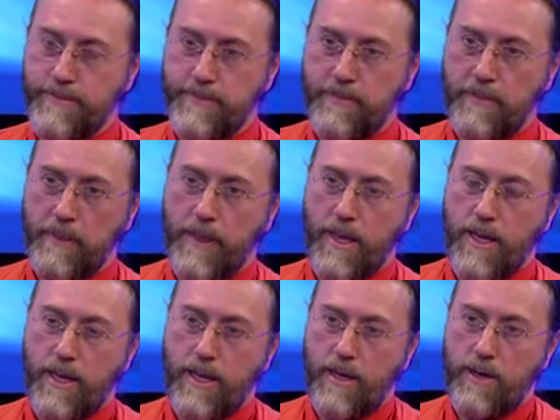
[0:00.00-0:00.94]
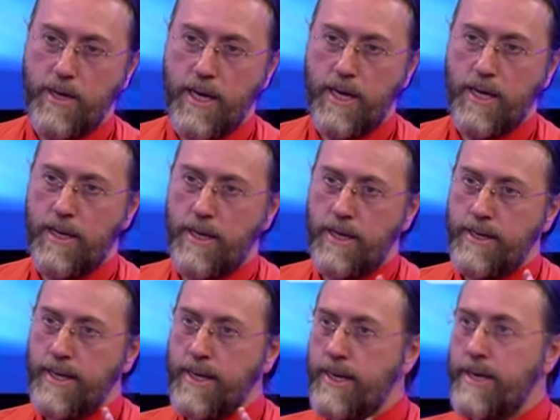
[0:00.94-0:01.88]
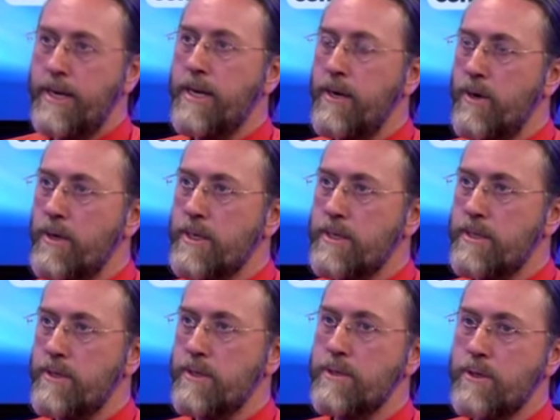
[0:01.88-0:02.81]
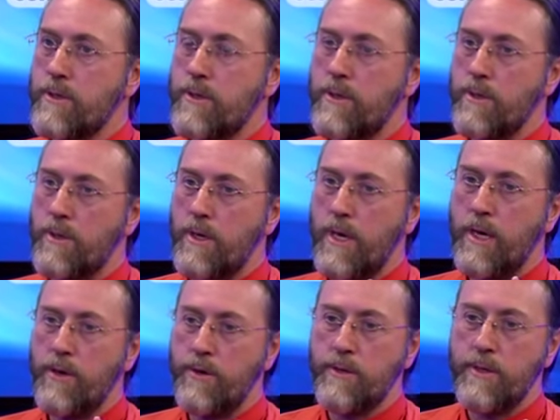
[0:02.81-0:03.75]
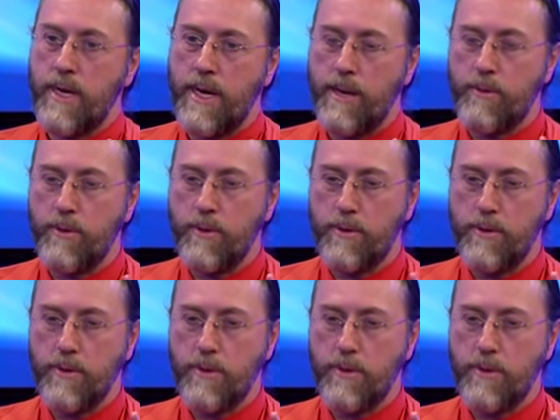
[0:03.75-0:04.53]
De acuerdo. Ok, en las religiones nosotros encontramos